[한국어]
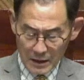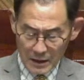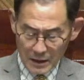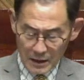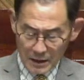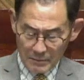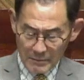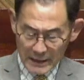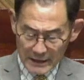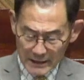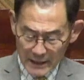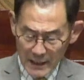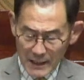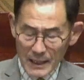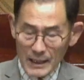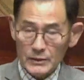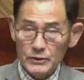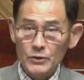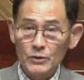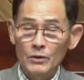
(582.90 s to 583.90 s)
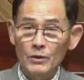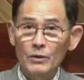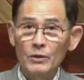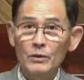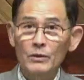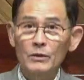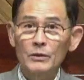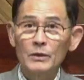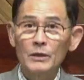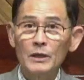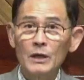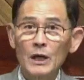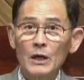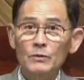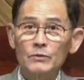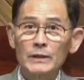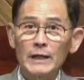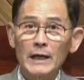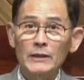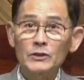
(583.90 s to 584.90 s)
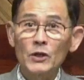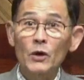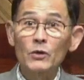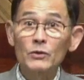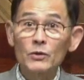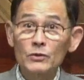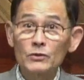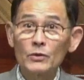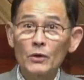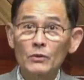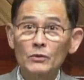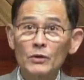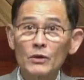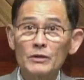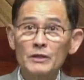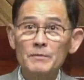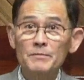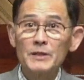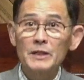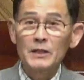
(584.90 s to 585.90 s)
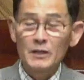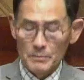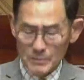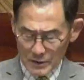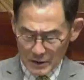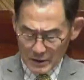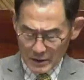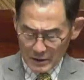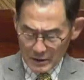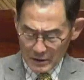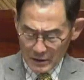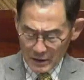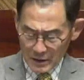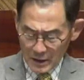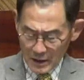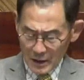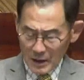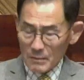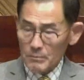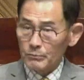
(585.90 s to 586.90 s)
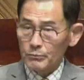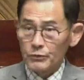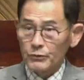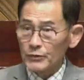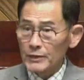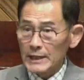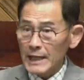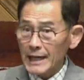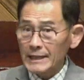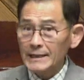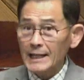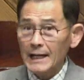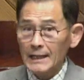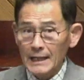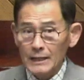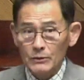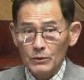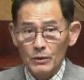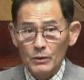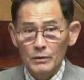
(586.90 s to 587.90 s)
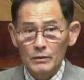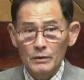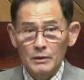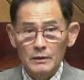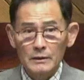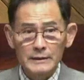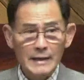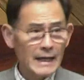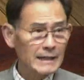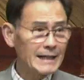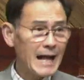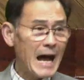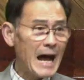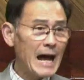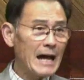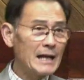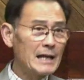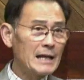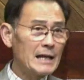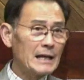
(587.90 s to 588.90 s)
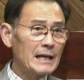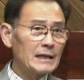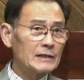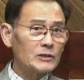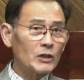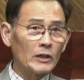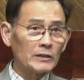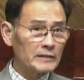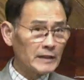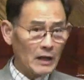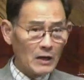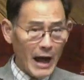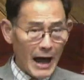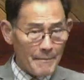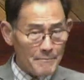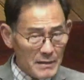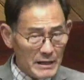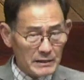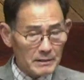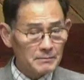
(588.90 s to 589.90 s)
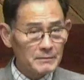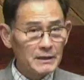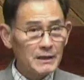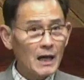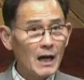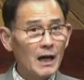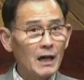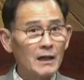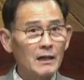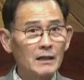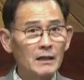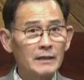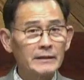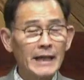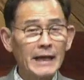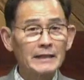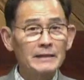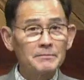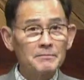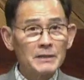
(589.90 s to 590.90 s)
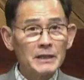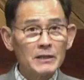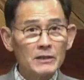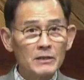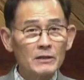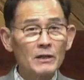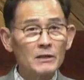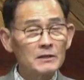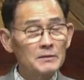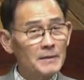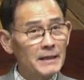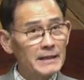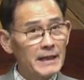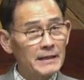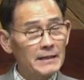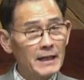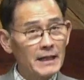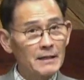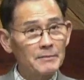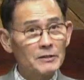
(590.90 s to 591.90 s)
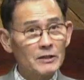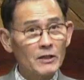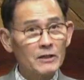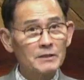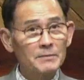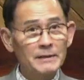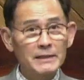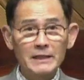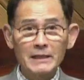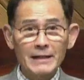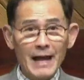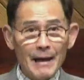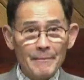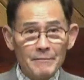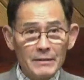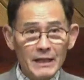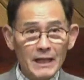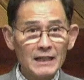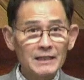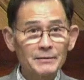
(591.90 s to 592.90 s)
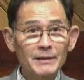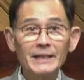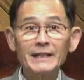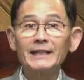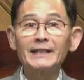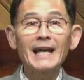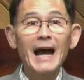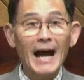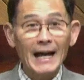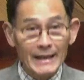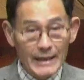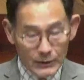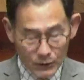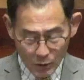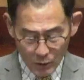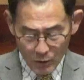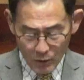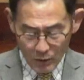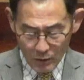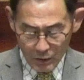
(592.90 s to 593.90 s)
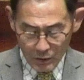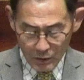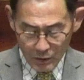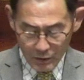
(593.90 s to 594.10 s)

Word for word: 마찬가지로 우리가 적극적으로 이 믿음을 부인하지 않아도 나는 아, 절대로 안 믿습니다. 나는 믿는 것지만 옛날에 믿었지만 지금 안 믿겠습니다. 이렇게 안 해도